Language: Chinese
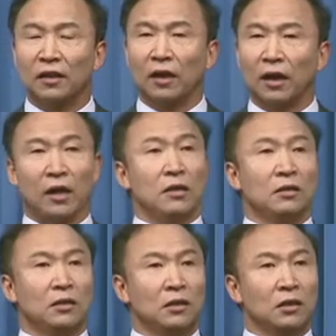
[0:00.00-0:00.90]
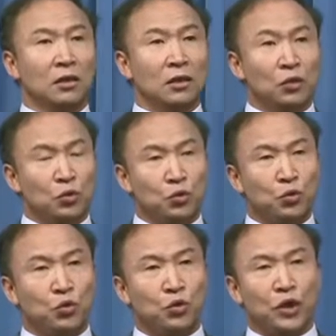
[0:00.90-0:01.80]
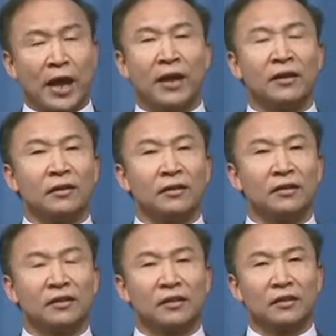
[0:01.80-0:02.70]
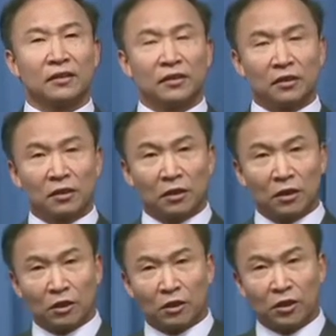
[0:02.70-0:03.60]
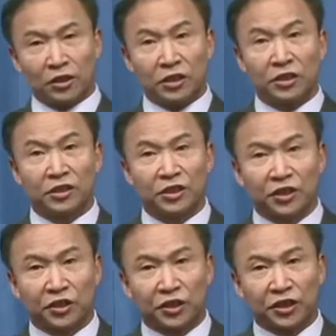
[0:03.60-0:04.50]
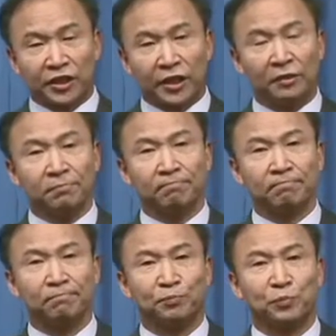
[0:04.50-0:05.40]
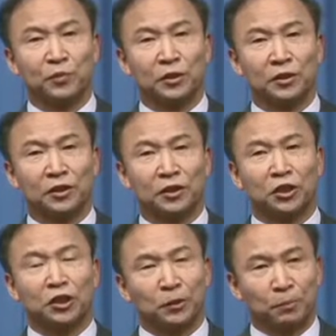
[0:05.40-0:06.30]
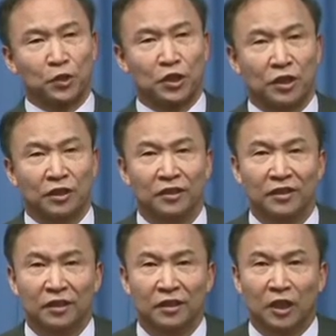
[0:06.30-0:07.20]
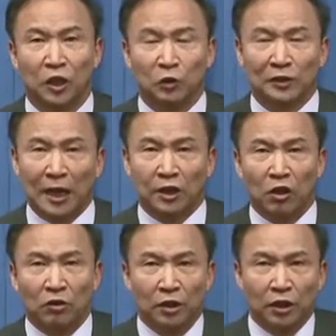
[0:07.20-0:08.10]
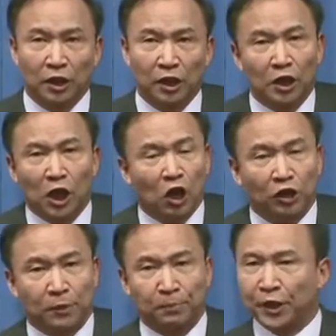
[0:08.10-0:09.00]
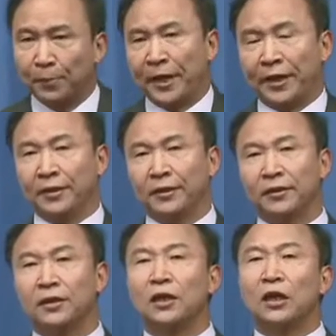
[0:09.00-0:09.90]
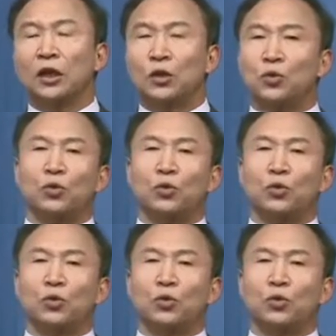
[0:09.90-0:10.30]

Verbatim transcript: 哎，语言和意义之间，是不是能够达到很好的匹配？语